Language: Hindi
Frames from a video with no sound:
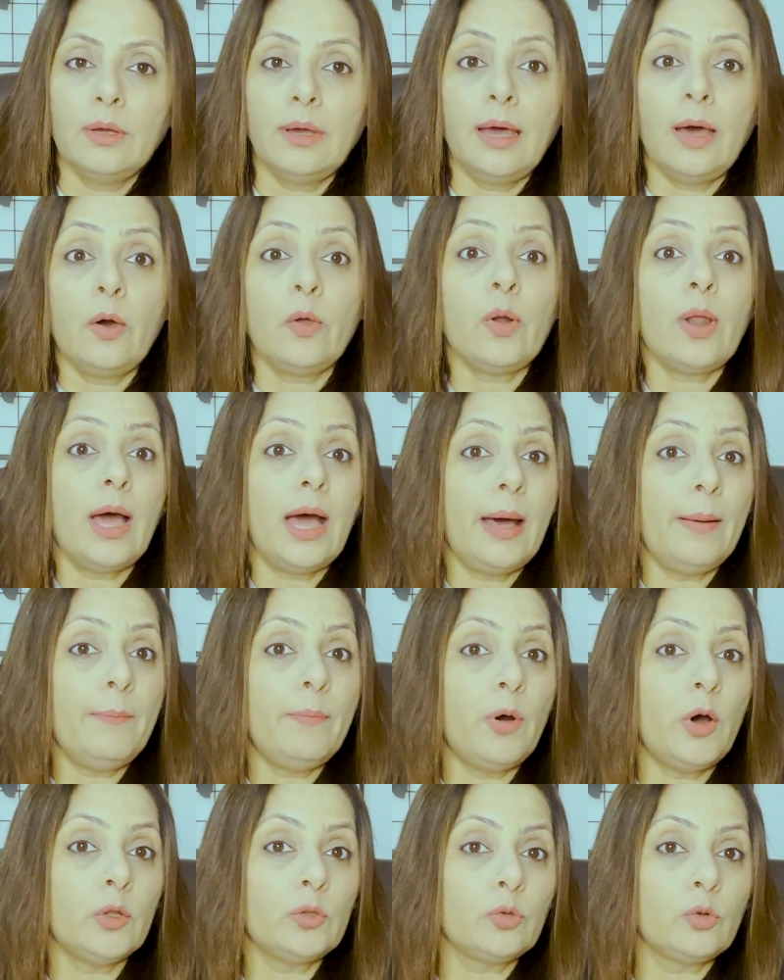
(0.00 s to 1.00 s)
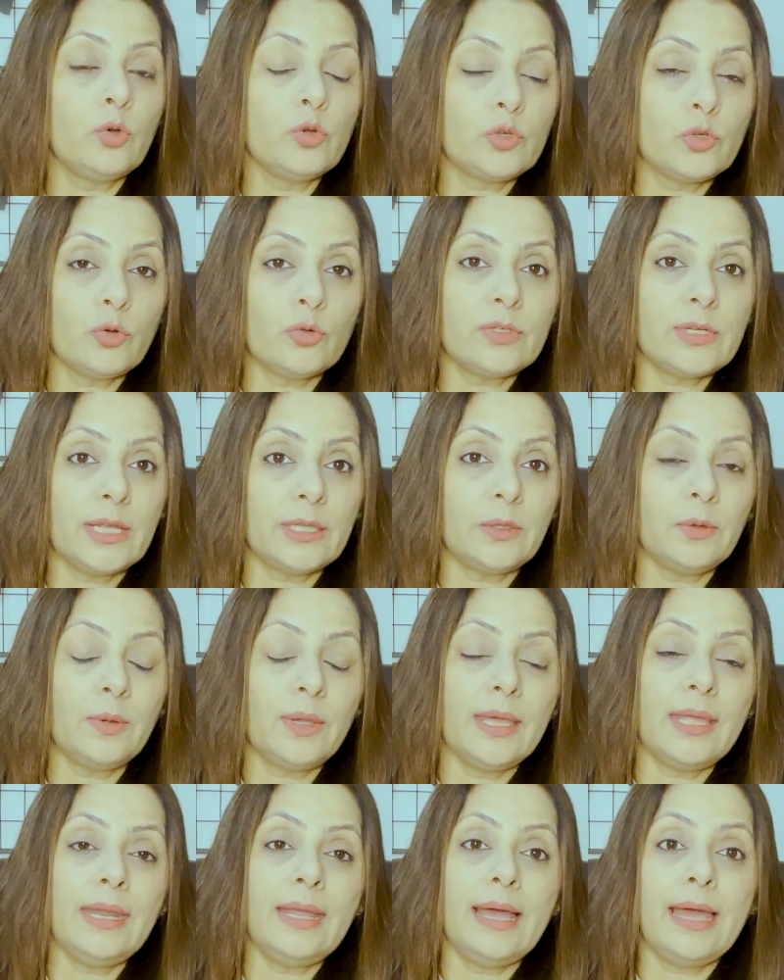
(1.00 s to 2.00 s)
और आप बहुत खुश हो जाते हो कि
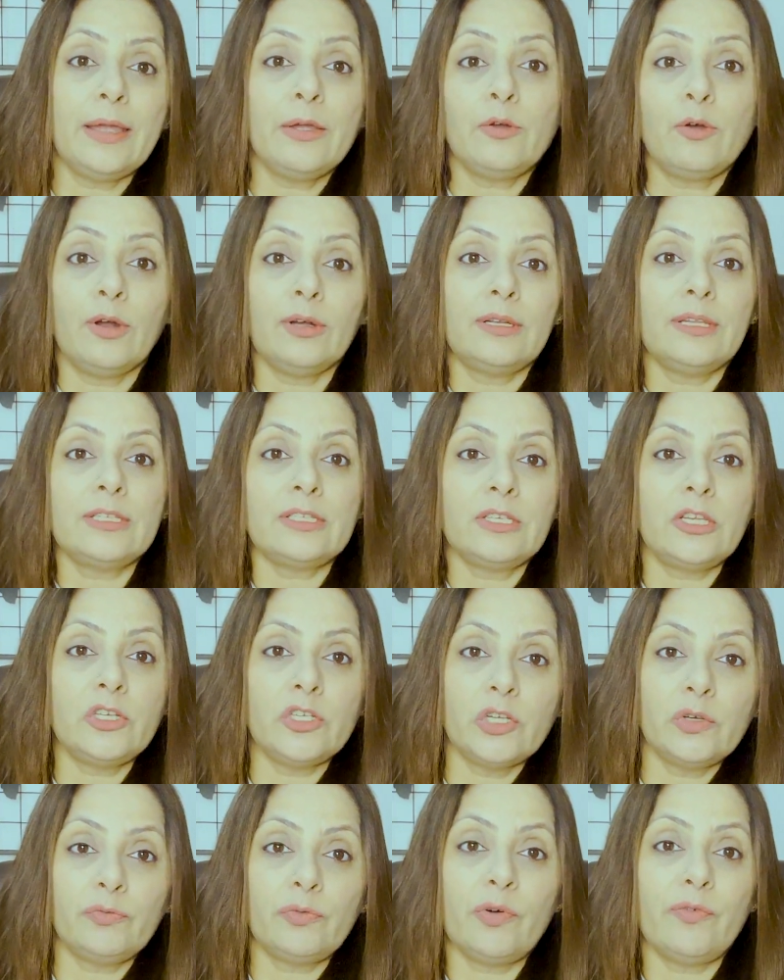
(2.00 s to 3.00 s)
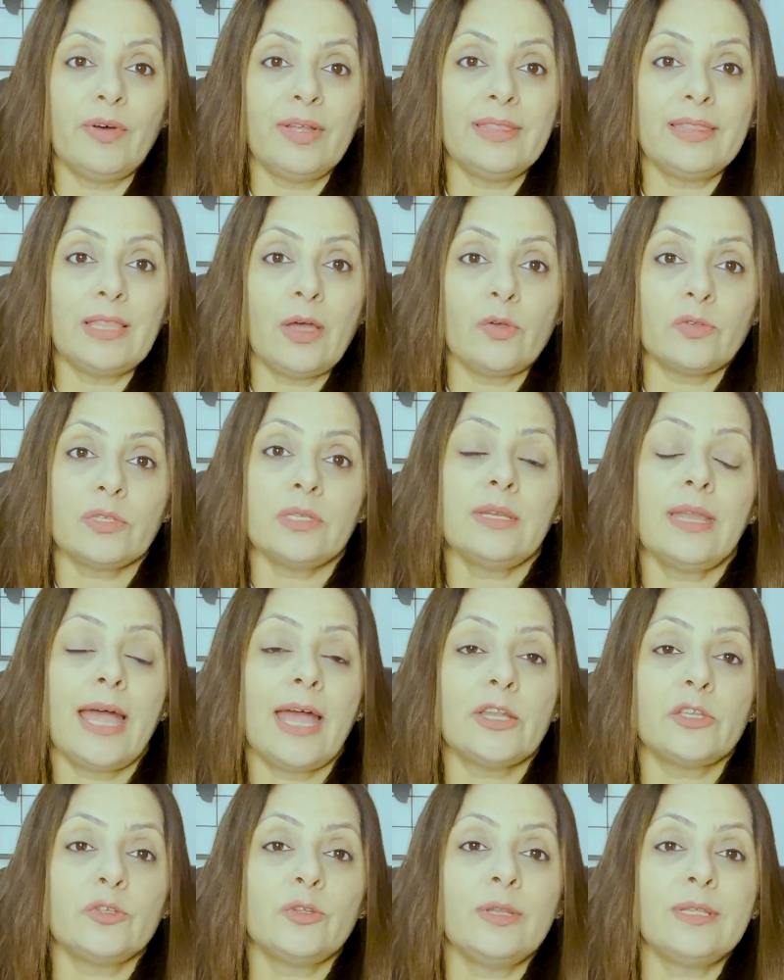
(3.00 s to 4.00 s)
अरे आई गॉट दिस टी शर्ट फॉर वन थाउजेंड
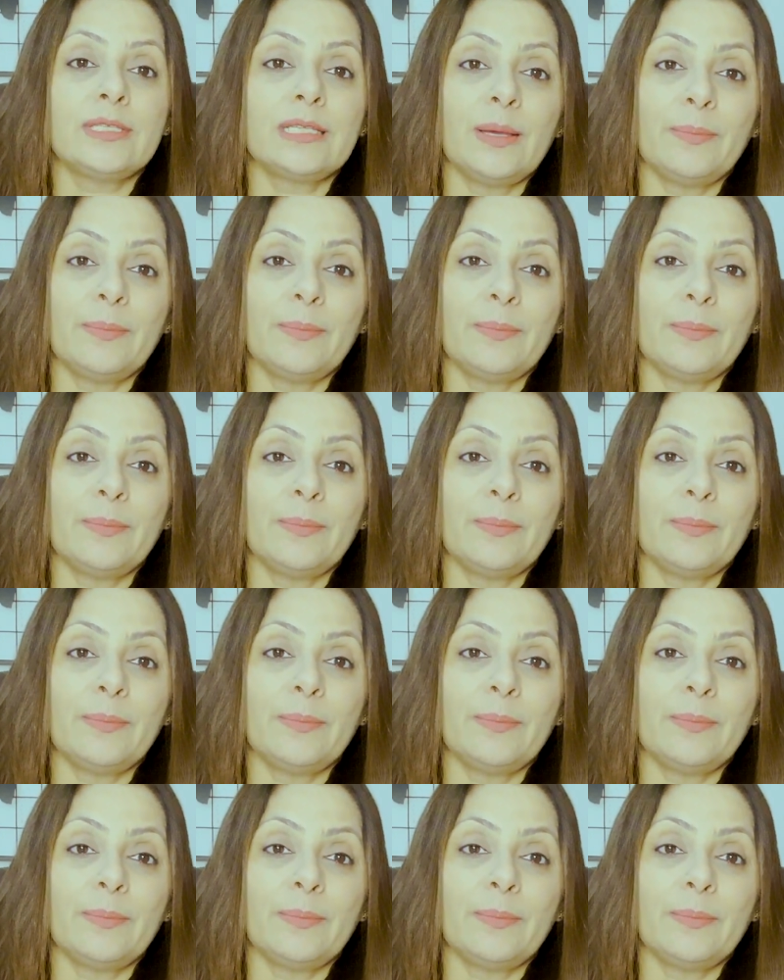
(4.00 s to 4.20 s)
एक्चुअली इसका